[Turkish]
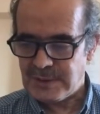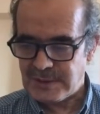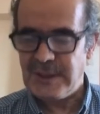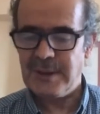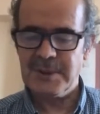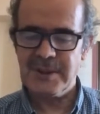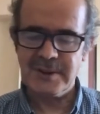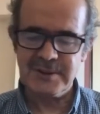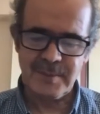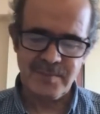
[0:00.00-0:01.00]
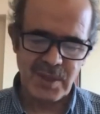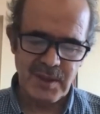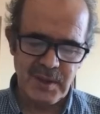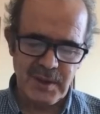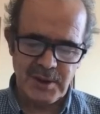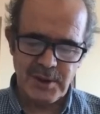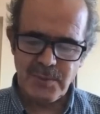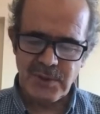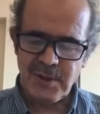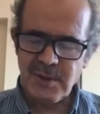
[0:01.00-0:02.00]
diyebiliriz.
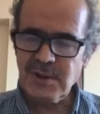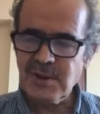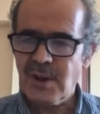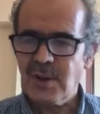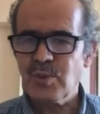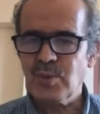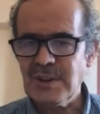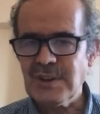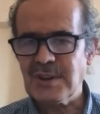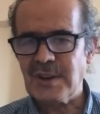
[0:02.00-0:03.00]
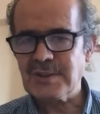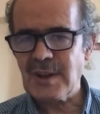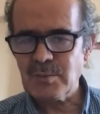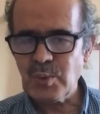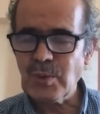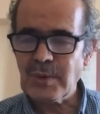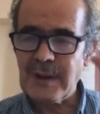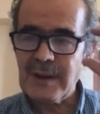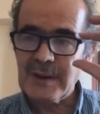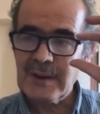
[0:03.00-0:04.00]
Şimdi iştihat ve icazdan bununla
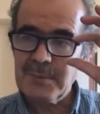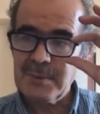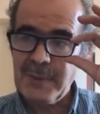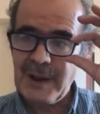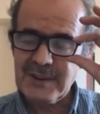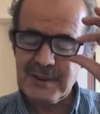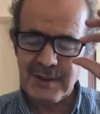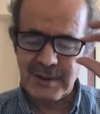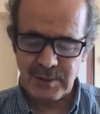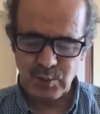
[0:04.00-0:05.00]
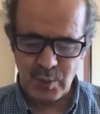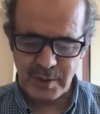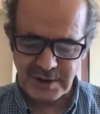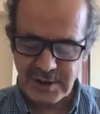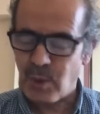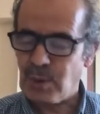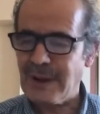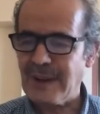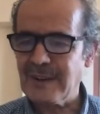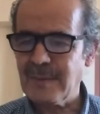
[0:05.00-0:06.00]
alakalı bir bahsi çok kısa
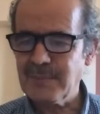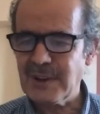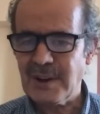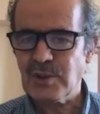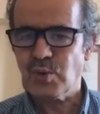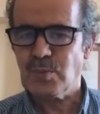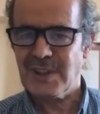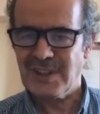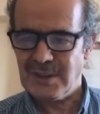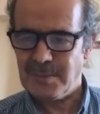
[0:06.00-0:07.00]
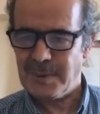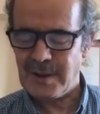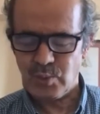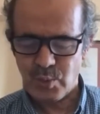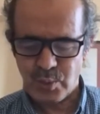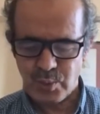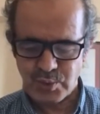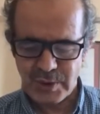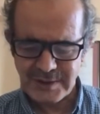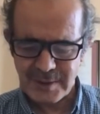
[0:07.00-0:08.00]
olarak birkaç cümleden ibaret
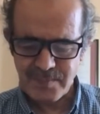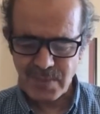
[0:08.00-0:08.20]
okuyacağız.